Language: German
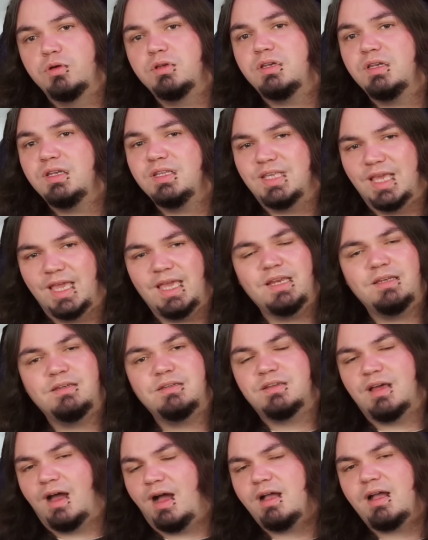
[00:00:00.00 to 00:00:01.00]
Kunden
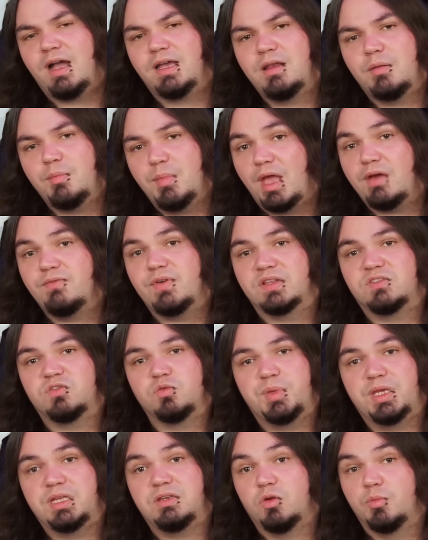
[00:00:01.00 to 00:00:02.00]
jeden Tag einen Mehrwert
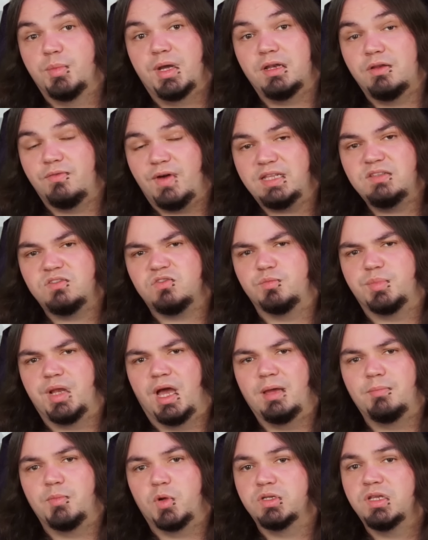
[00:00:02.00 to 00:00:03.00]
zu bieten, um relevant zu
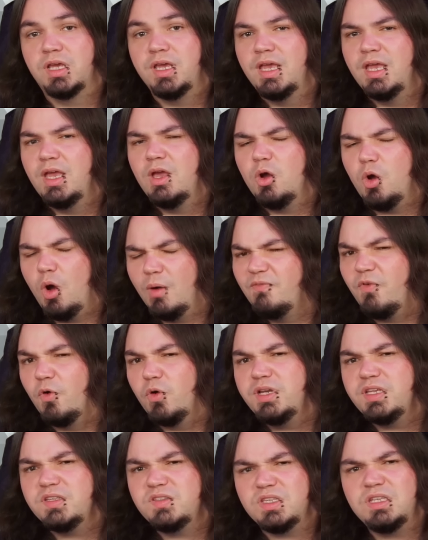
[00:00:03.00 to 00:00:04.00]
bleiben und
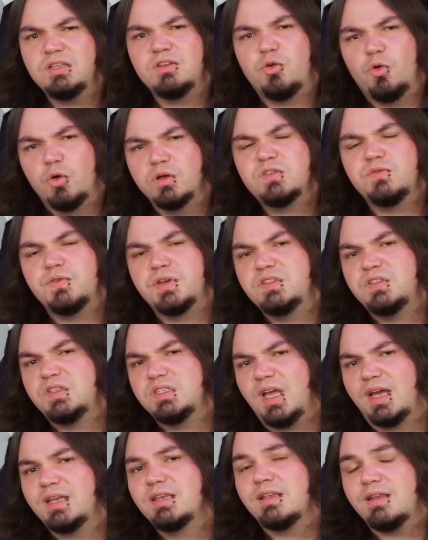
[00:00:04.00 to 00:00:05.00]
obwohl dies ihnen
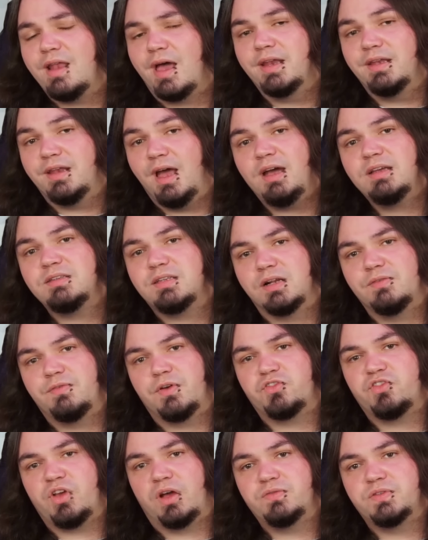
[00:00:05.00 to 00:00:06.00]
kurzfristig einen kleinen Nachteil
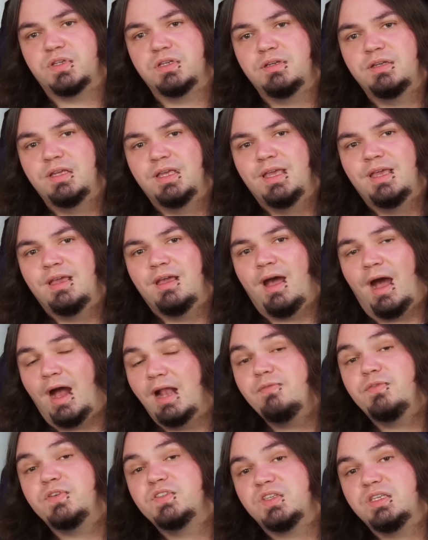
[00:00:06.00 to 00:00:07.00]
verschaffte,
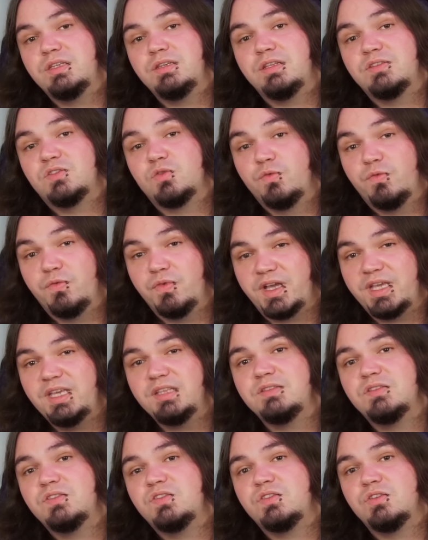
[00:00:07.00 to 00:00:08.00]
half es ihnen, die
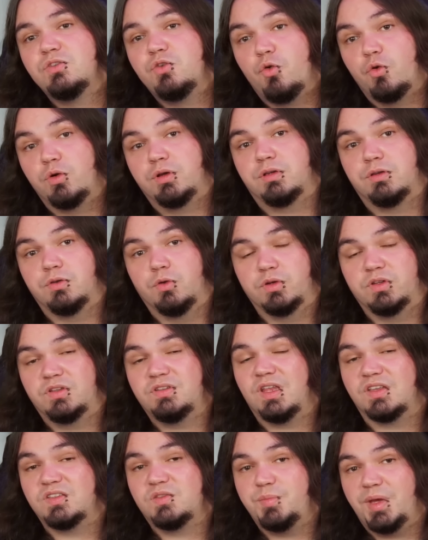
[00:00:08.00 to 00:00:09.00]
zufriedensten Kunden
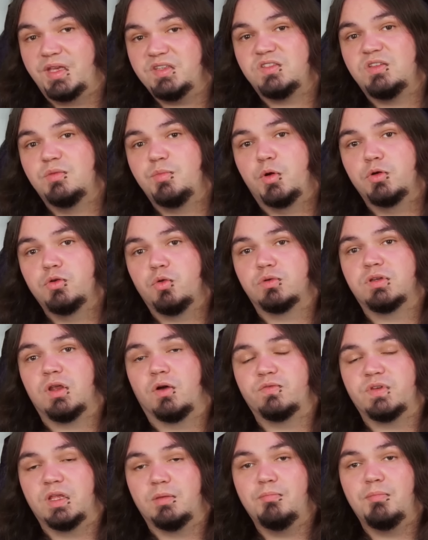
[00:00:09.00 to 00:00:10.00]
und das beste Produkt
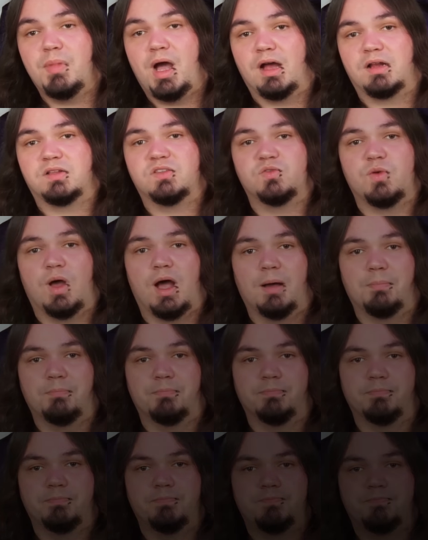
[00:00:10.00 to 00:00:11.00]
auf dem Markt zu
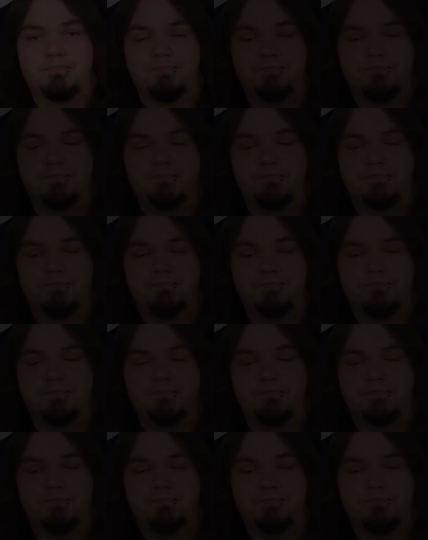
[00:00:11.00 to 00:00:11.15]
haben.